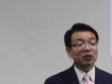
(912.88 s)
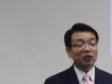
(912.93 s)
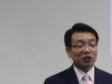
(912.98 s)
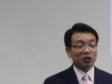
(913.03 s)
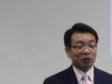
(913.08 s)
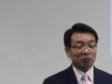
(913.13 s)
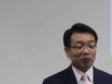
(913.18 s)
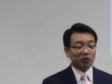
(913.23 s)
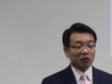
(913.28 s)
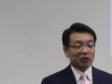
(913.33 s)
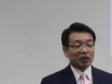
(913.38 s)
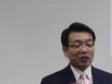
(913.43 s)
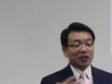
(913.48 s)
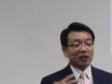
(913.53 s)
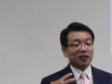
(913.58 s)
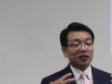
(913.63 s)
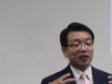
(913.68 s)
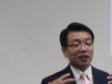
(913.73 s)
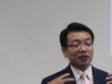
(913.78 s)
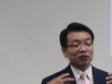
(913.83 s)
그러면
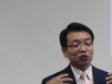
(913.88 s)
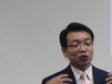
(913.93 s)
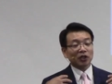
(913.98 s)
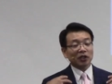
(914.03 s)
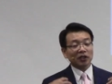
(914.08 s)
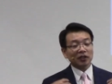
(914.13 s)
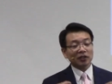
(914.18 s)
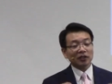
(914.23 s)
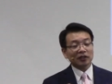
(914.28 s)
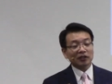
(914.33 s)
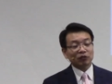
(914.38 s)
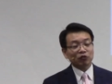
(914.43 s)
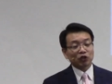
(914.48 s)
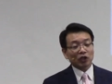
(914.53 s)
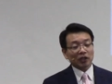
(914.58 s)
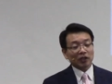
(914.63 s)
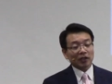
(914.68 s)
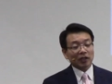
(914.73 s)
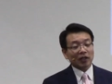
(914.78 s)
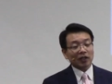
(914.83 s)
그가 죄인
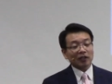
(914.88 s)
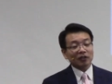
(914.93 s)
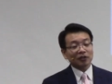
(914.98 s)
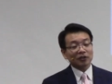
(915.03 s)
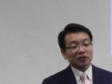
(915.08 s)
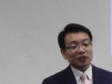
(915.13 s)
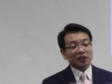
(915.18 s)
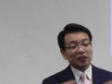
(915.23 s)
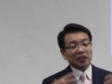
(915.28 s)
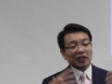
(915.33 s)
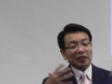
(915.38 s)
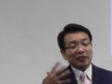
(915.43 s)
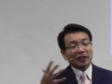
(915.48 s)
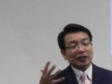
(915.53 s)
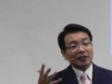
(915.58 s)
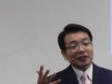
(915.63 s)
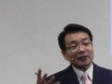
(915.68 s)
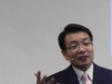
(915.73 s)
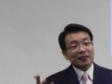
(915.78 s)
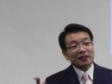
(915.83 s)
죄이다라는 것을
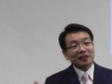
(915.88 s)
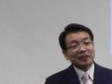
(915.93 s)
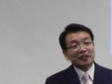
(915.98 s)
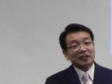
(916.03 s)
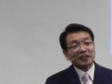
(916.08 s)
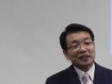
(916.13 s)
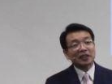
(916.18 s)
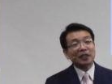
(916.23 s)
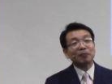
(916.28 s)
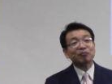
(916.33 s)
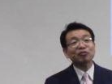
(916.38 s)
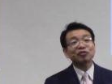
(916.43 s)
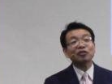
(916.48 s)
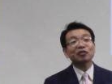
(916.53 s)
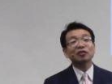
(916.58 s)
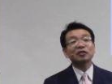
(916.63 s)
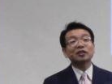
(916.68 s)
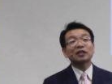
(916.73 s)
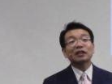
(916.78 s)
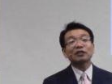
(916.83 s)
깨달았을
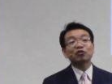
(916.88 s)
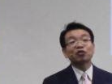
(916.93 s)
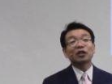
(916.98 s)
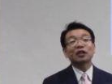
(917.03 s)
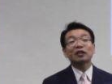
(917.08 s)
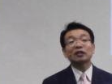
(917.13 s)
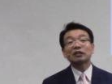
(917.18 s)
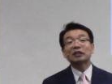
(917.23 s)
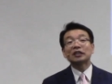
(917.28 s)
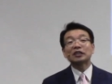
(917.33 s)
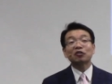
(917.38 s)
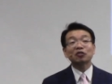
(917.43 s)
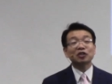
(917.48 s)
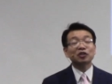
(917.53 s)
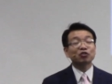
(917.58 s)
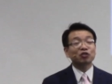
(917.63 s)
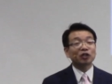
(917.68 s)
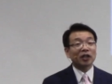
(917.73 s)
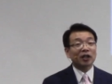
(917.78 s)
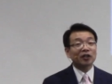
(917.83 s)
그때부터 그가 죄
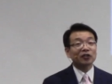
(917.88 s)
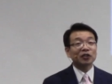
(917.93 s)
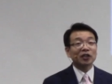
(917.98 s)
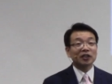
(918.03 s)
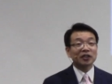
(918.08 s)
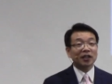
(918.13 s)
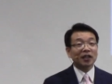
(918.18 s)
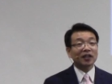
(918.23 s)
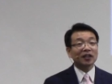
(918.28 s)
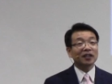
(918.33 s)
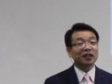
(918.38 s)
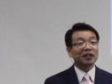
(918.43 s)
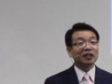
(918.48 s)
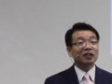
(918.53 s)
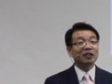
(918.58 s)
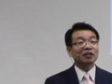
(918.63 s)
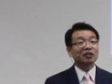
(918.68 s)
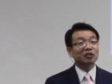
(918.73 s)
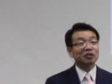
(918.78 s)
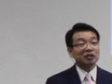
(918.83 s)
그것이 죄가 되냐?
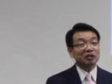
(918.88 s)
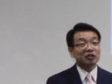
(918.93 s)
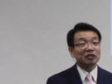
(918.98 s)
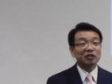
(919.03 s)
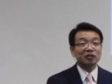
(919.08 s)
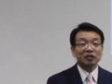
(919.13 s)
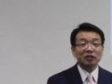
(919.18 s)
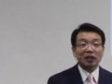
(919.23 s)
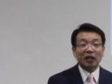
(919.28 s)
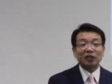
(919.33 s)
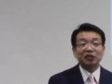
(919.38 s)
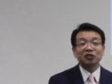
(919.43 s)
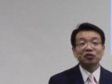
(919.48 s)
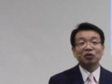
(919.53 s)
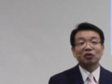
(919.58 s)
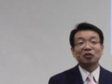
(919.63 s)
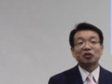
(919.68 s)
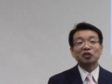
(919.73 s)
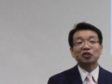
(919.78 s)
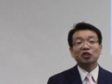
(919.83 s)
그, 그것은
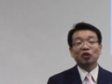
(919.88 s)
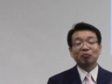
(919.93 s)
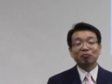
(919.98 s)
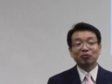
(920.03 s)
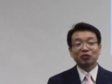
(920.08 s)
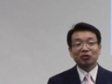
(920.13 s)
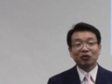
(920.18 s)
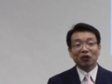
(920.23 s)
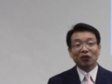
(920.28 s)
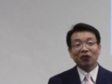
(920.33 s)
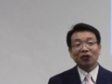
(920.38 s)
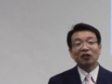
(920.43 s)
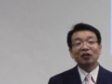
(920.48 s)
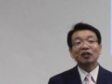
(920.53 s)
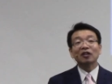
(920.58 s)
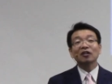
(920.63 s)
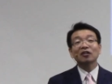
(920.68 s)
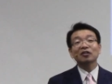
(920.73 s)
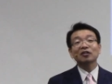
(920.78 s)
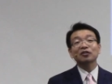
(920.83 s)
아니죠. 그 전부터
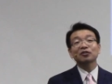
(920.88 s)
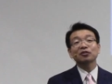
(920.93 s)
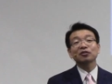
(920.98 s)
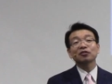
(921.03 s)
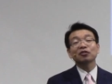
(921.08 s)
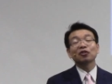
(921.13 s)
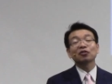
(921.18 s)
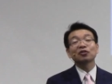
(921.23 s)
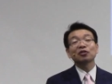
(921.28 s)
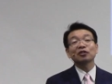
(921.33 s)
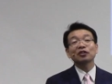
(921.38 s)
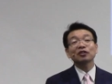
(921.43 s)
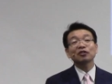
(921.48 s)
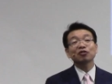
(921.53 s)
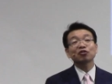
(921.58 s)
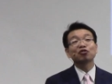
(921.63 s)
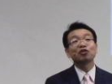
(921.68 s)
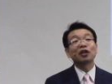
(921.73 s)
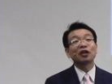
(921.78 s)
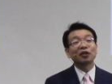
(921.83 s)
그것은 여전히
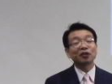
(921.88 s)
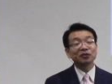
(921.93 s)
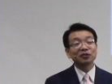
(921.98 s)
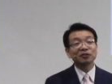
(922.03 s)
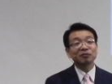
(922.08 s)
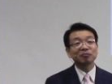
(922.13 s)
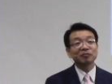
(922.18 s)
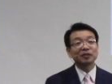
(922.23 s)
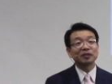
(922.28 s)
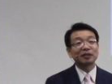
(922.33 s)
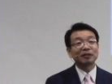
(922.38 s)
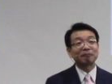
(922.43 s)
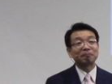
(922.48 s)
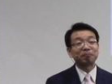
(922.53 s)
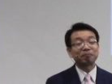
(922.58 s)
죄였습니다.